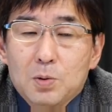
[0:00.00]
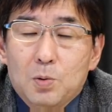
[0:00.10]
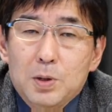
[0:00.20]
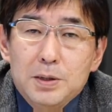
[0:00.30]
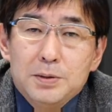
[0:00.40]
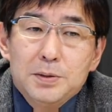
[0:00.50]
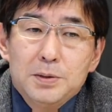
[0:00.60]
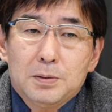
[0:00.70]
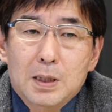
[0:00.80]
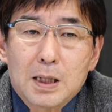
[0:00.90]
これっていう
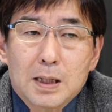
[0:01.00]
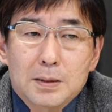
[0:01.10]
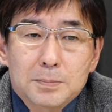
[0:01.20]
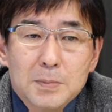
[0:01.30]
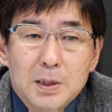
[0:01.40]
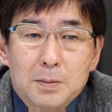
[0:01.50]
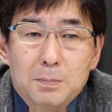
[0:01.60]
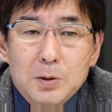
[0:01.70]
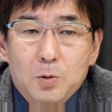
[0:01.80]
のは、まあ、